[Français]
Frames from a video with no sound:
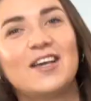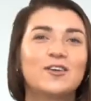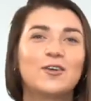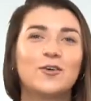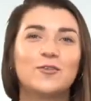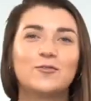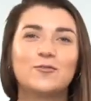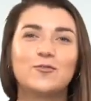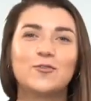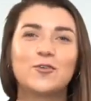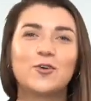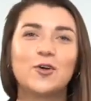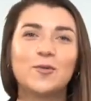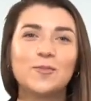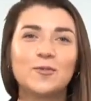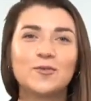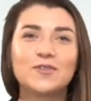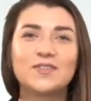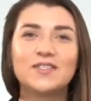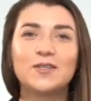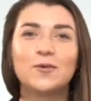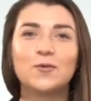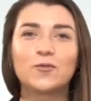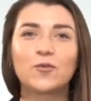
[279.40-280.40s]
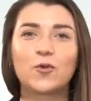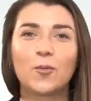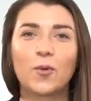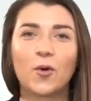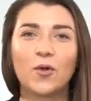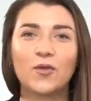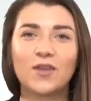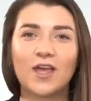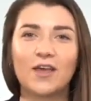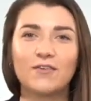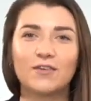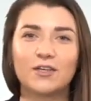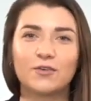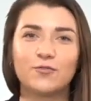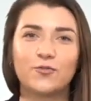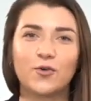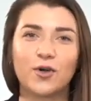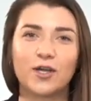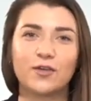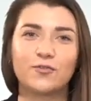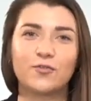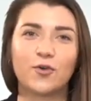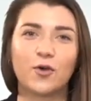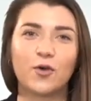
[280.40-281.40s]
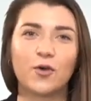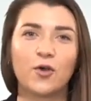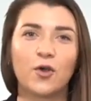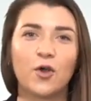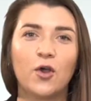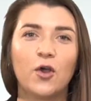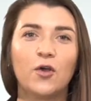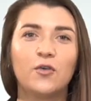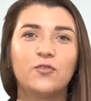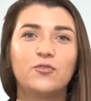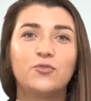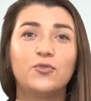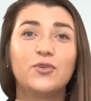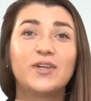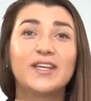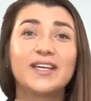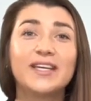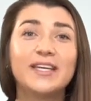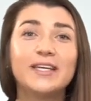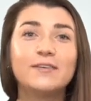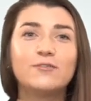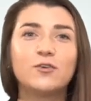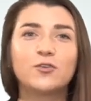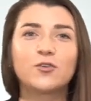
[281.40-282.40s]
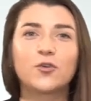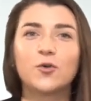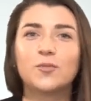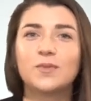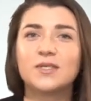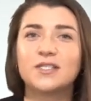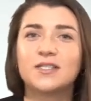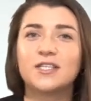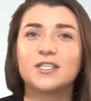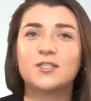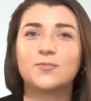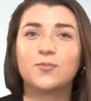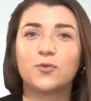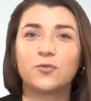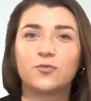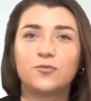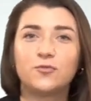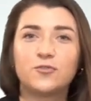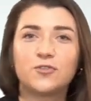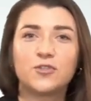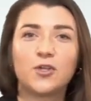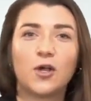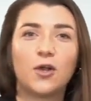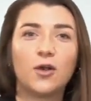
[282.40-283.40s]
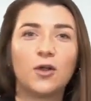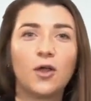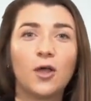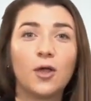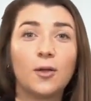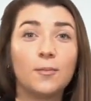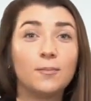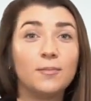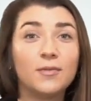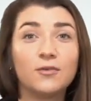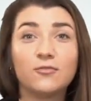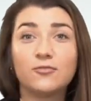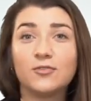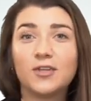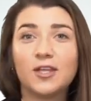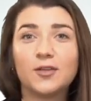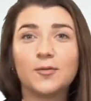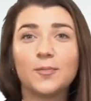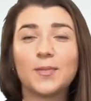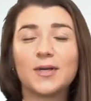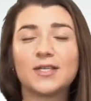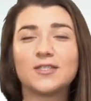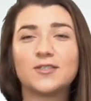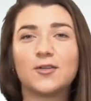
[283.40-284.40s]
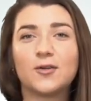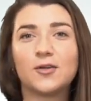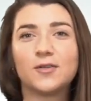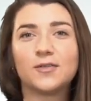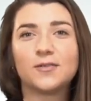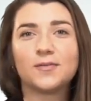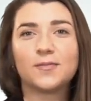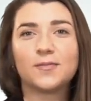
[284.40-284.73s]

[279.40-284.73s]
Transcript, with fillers: Quand vous commencez à entreprendre avec Forever, vous créez votre business pour vous seul, mais vous n'êtes pas seul.